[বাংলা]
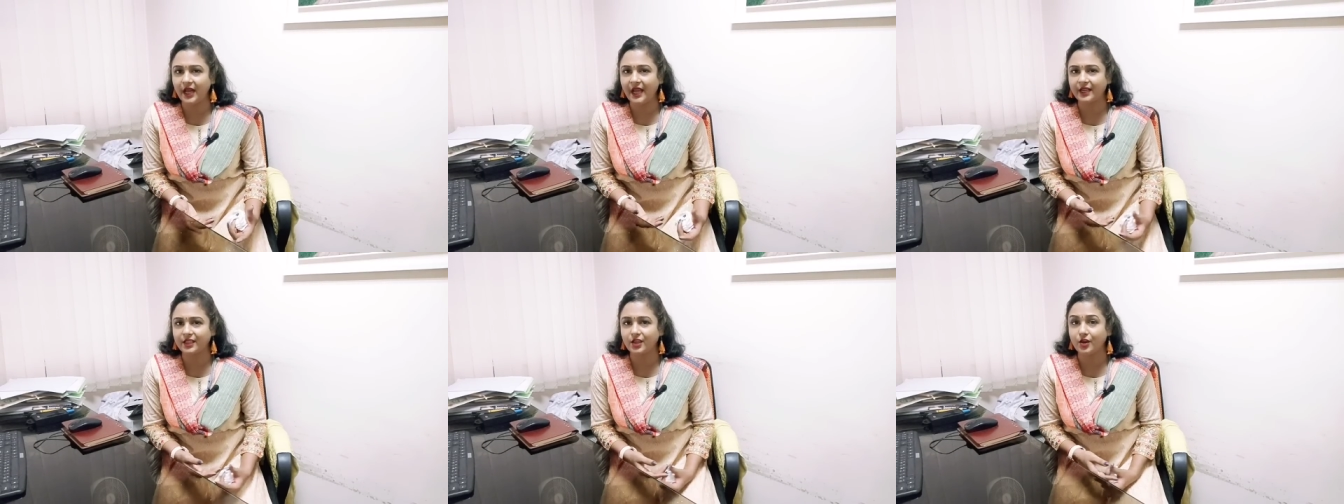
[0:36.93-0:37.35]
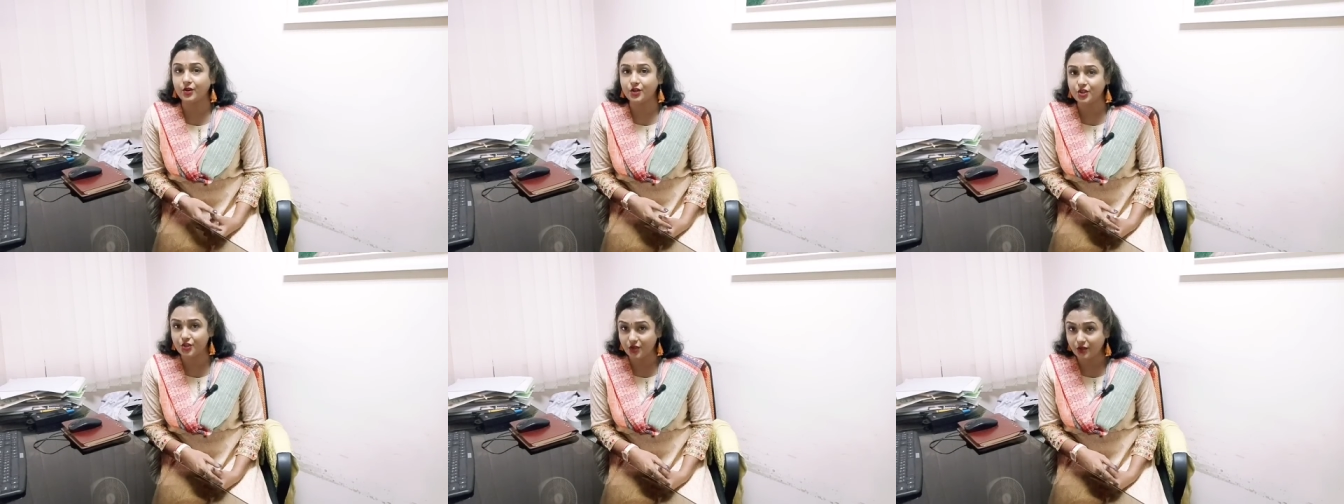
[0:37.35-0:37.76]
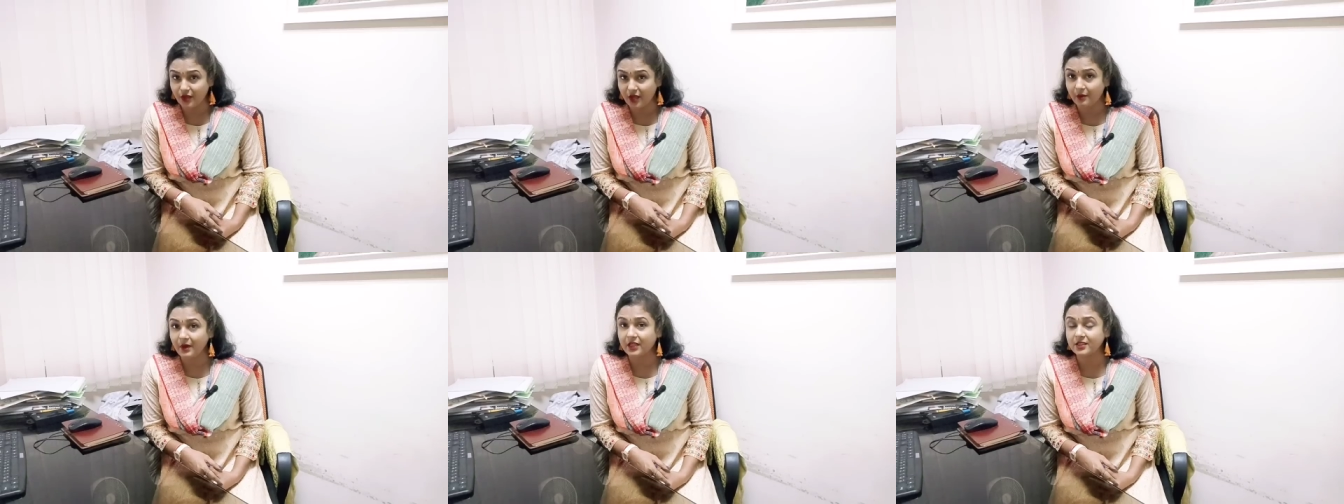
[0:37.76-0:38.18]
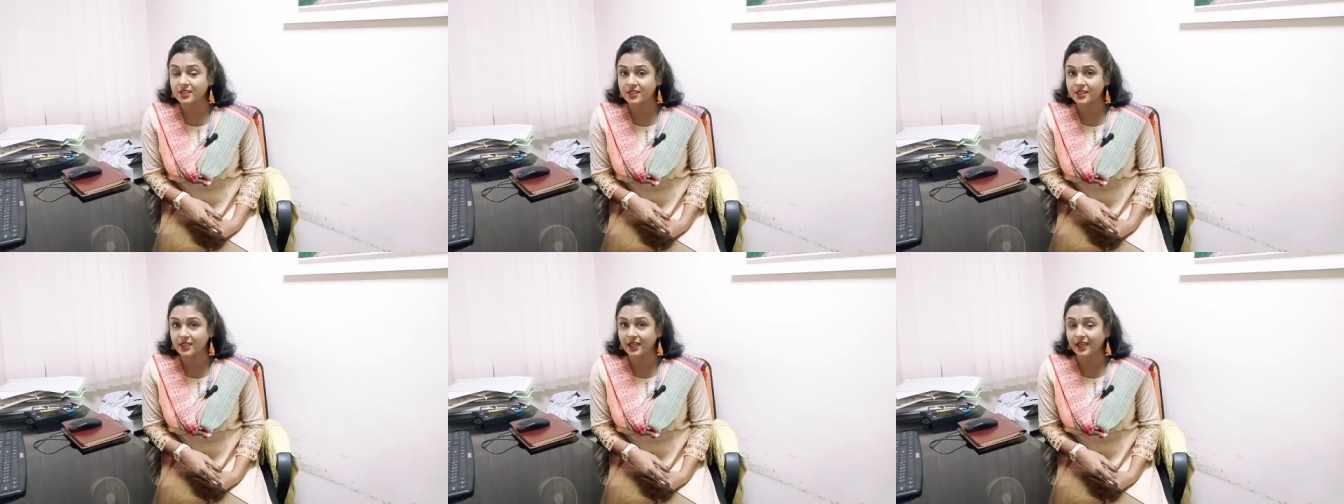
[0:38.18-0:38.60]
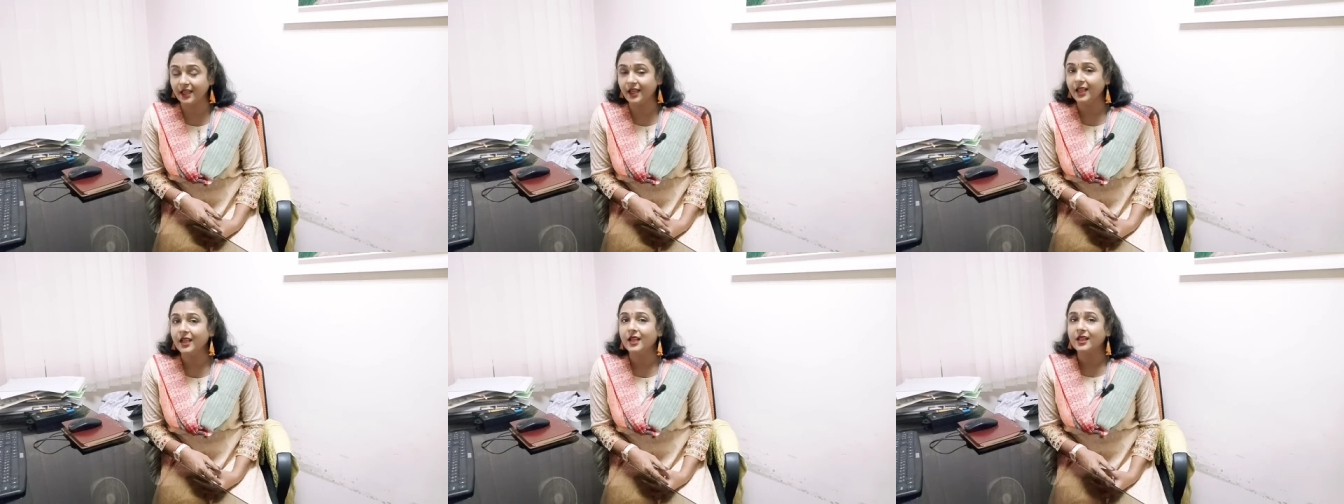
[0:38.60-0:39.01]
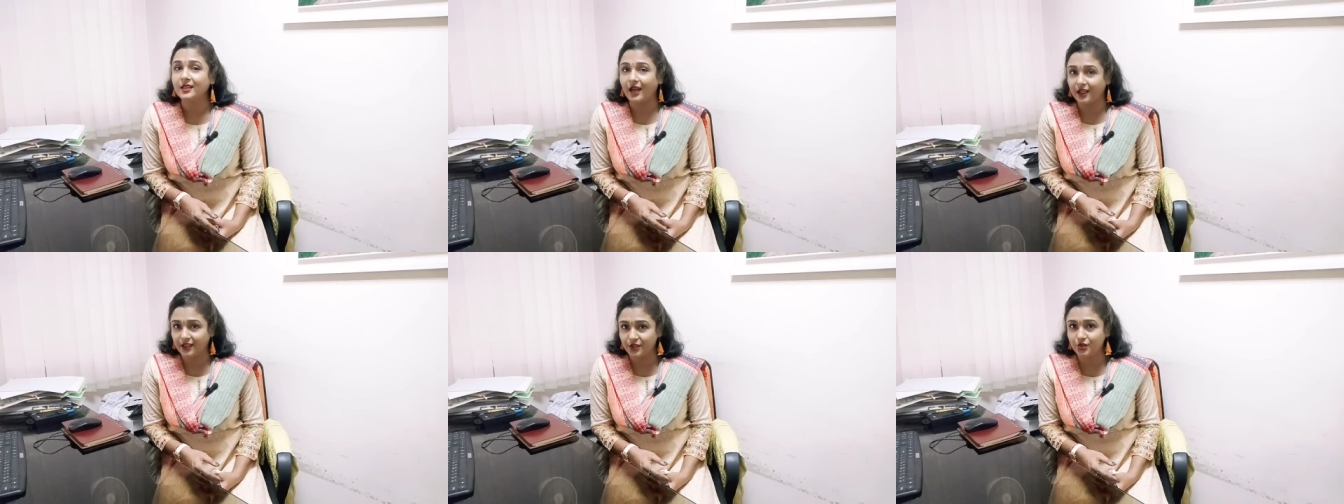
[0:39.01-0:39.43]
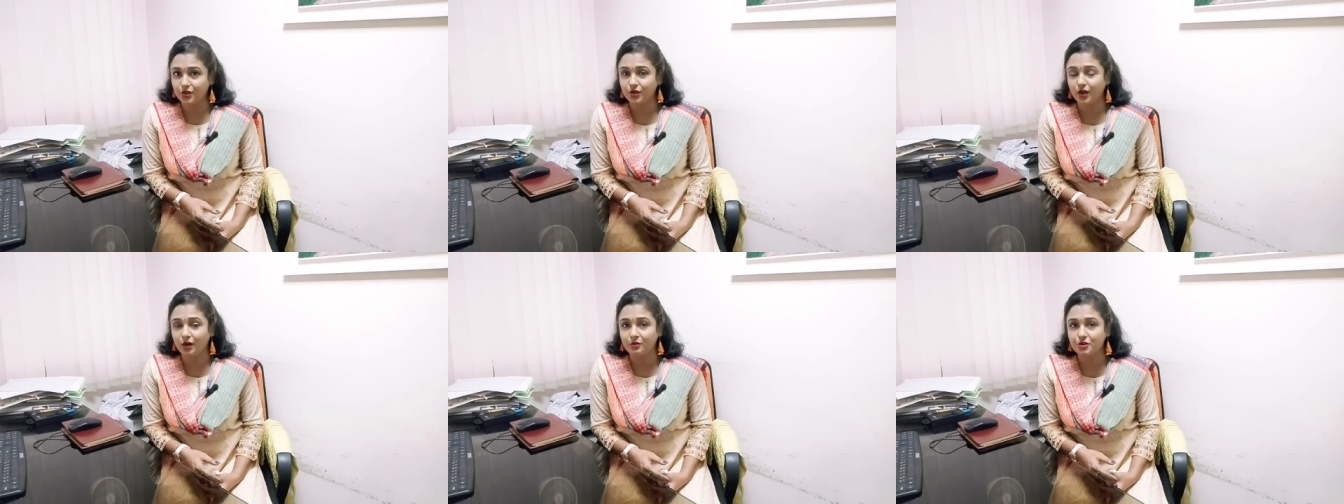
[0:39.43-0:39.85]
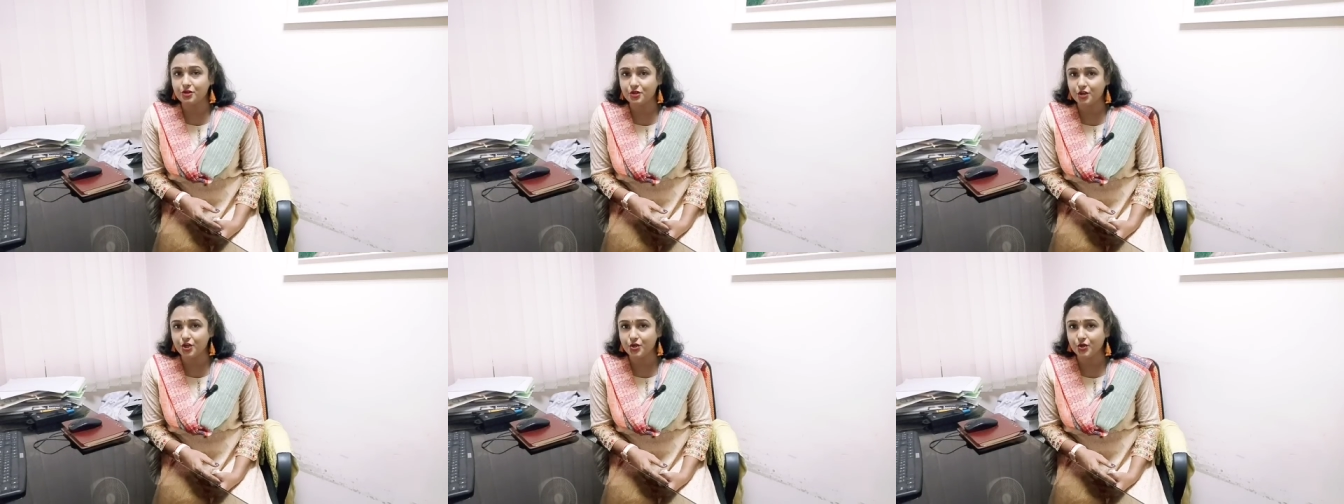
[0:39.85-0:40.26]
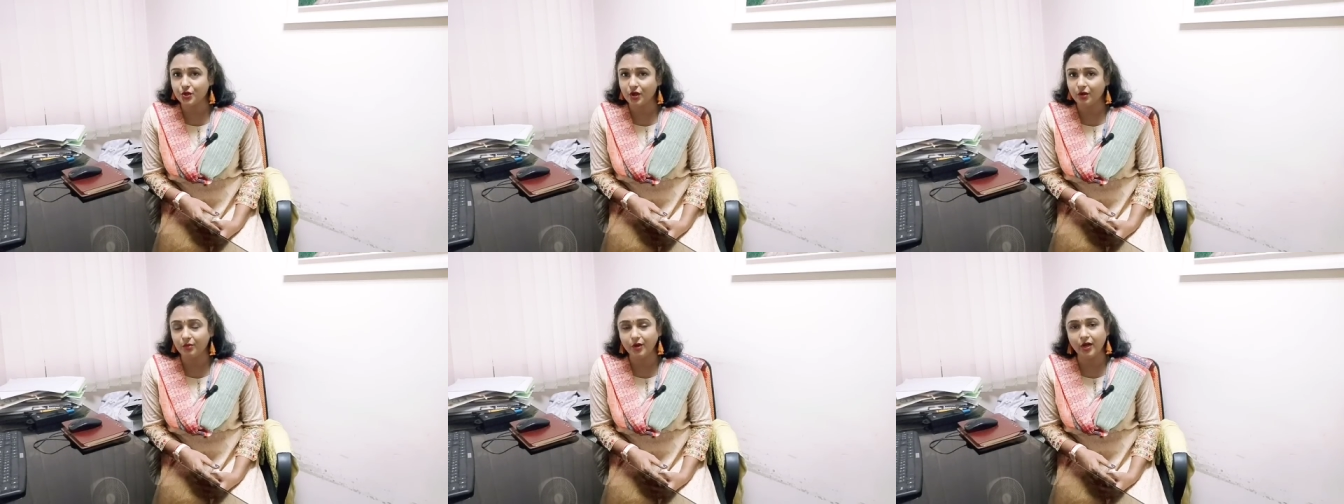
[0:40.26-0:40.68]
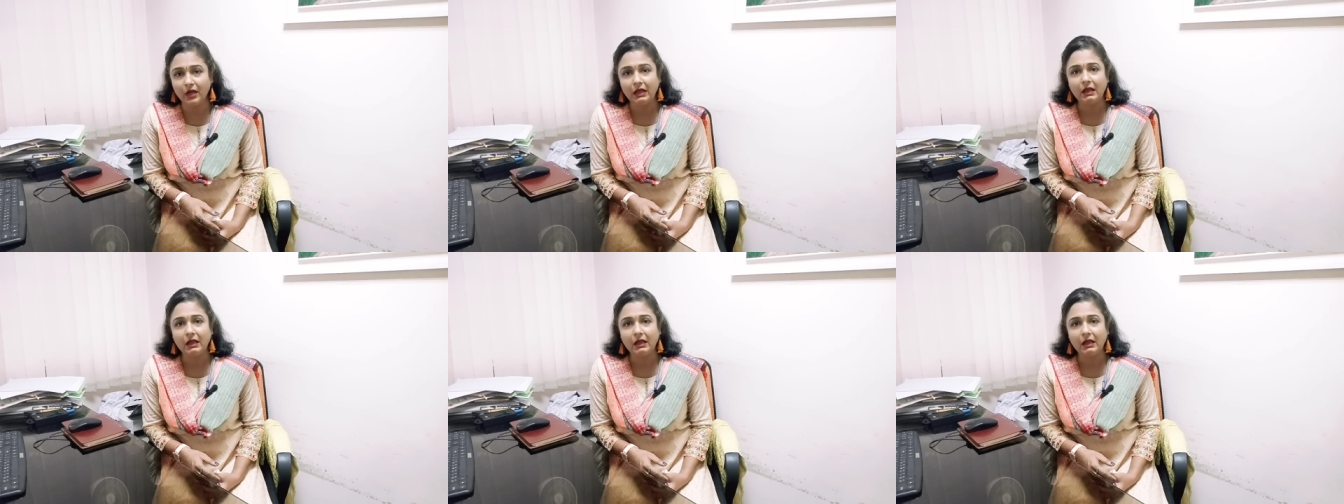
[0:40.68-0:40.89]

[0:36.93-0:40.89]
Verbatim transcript: একটি অনিশ্চয়তার মাঝে ছিলেন তাদের জন্য অবশ্যই সুখবর